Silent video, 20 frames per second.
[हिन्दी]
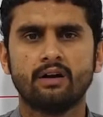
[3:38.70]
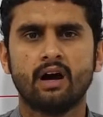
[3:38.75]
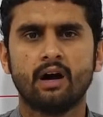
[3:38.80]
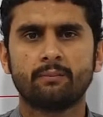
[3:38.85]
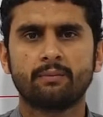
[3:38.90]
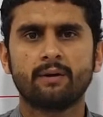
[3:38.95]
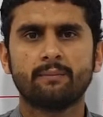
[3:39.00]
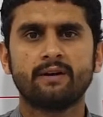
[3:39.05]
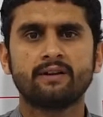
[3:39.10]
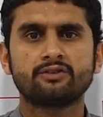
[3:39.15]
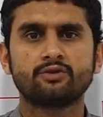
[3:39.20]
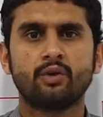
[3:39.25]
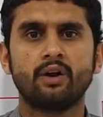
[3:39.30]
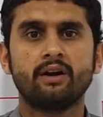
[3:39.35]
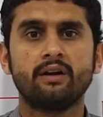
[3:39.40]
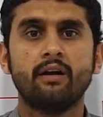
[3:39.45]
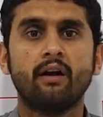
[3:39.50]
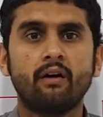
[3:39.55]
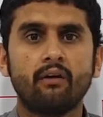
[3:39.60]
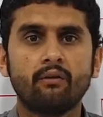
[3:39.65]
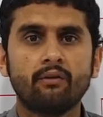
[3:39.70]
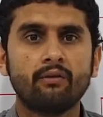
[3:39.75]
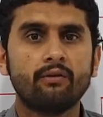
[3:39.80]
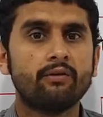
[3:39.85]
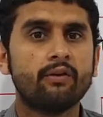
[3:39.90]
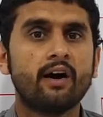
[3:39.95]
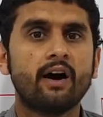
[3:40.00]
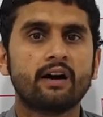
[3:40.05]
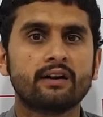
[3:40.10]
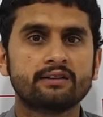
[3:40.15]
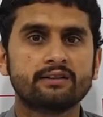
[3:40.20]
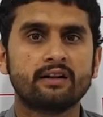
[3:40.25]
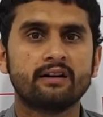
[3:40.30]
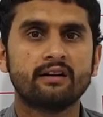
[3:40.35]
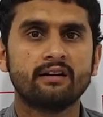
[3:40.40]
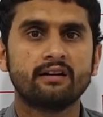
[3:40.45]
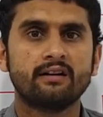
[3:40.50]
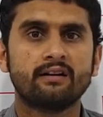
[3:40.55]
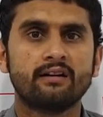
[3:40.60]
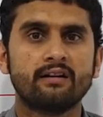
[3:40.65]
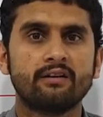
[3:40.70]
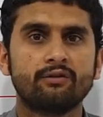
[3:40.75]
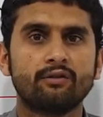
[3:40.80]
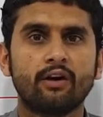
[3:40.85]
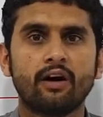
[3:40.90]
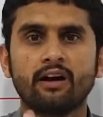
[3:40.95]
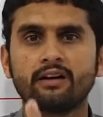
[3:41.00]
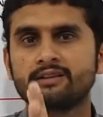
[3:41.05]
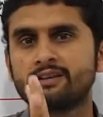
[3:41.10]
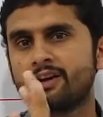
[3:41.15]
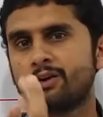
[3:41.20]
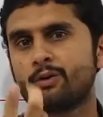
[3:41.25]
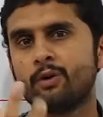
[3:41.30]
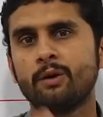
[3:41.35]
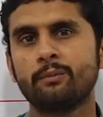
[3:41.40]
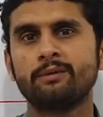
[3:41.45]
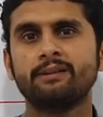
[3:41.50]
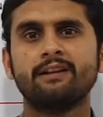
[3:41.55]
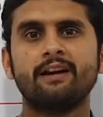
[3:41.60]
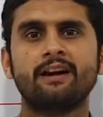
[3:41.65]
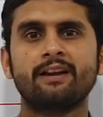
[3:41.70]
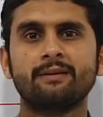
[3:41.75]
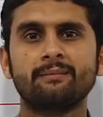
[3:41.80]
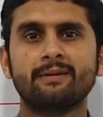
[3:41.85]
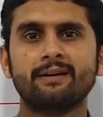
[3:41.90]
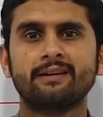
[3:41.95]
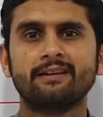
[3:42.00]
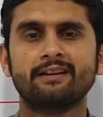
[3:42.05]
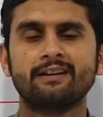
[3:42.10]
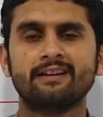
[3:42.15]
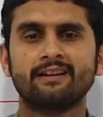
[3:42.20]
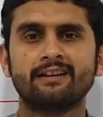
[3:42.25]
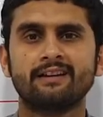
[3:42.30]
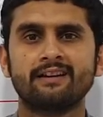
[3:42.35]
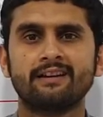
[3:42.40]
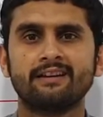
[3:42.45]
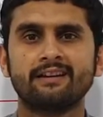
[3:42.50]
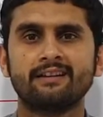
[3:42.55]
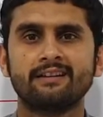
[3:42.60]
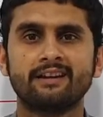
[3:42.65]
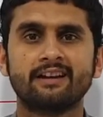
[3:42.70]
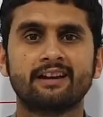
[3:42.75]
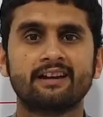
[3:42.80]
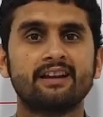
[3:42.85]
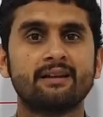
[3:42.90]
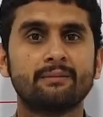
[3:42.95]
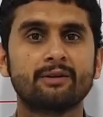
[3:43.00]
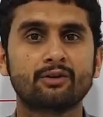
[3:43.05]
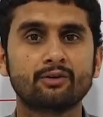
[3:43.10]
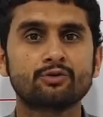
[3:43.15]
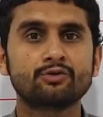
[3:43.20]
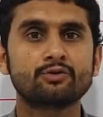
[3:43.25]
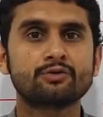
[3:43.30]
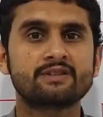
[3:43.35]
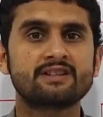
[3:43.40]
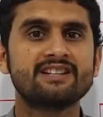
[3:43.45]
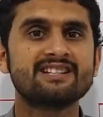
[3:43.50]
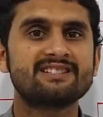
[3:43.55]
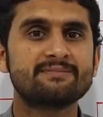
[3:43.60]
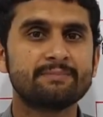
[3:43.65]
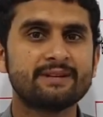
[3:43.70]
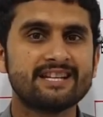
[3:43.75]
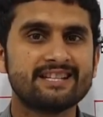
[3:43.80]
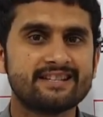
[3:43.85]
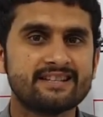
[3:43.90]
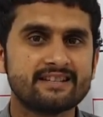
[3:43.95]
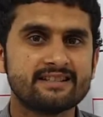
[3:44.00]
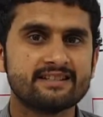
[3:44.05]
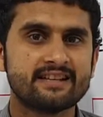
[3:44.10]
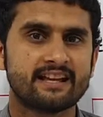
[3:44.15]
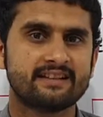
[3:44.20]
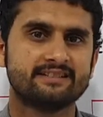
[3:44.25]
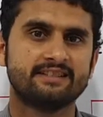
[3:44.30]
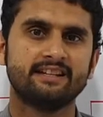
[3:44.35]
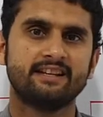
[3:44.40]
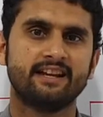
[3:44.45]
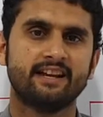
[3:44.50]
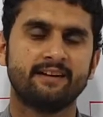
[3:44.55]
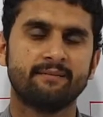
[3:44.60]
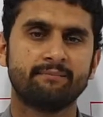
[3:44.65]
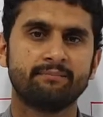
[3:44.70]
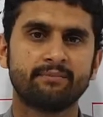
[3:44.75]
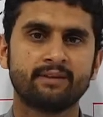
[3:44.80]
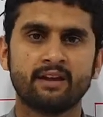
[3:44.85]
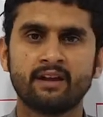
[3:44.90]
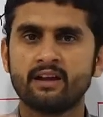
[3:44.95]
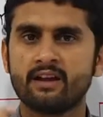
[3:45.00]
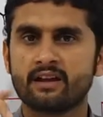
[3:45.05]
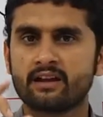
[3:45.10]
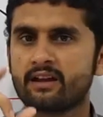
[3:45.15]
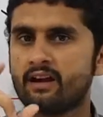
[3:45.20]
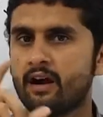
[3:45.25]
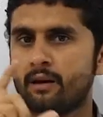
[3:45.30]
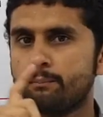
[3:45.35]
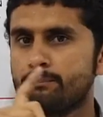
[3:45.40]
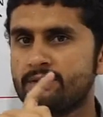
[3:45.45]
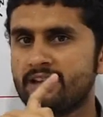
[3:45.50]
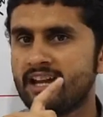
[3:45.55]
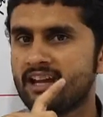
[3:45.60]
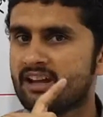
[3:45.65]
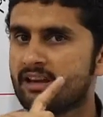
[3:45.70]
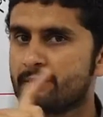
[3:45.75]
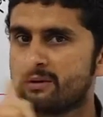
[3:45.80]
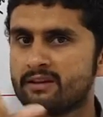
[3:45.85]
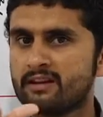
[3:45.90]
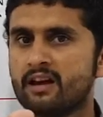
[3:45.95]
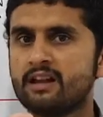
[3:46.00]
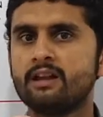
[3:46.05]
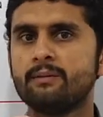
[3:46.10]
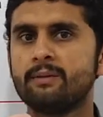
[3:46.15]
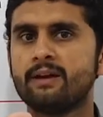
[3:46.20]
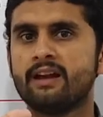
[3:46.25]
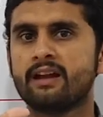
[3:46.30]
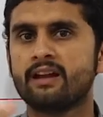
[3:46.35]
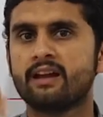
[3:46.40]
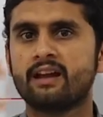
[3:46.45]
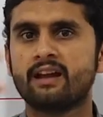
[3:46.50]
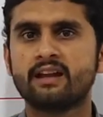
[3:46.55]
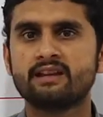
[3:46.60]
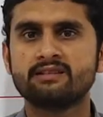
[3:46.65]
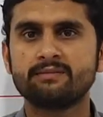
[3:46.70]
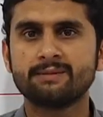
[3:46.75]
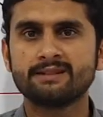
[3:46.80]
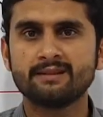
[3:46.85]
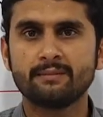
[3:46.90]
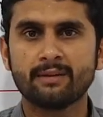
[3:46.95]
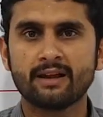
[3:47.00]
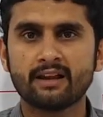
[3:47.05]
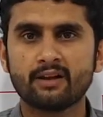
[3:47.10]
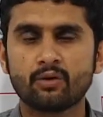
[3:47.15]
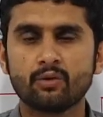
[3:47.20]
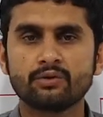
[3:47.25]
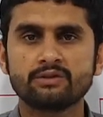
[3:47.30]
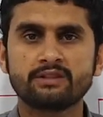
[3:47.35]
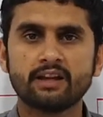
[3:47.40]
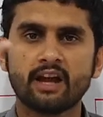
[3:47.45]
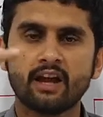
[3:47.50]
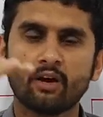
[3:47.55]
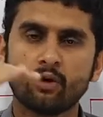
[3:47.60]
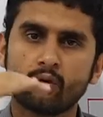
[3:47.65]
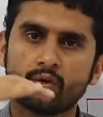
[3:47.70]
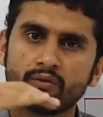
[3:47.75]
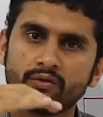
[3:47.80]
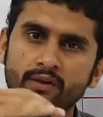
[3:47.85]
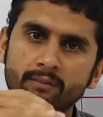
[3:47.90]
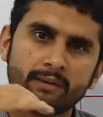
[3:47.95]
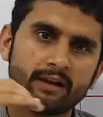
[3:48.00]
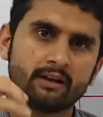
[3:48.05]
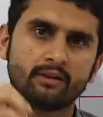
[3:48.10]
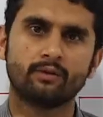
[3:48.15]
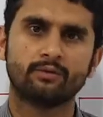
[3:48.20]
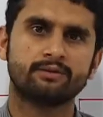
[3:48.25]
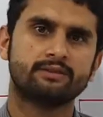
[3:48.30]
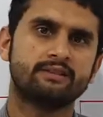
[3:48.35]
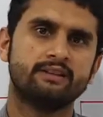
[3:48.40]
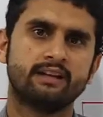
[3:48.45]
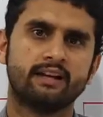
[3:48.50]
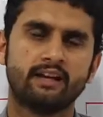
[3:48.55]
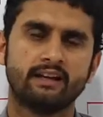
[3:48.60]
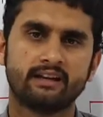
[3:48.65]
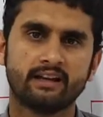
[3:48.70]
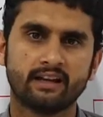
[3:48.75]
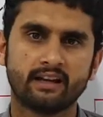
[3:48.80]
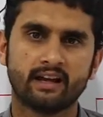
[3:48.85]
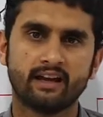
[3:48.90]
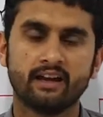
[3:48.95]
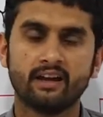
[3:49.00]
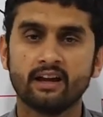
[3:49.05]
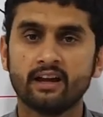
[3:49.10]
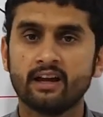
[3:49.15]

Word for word: आपके पास जो है डाव फाख्ता फाख्ता को आप बता नहीं पाते दिखने में कुछ उसकी स्पीशीज़ ऐसी हैं कि आप देख के बता नहीं पाएंगे कि इसमें से मेल कौन सा है और फीमेल कौन सी है ठीक है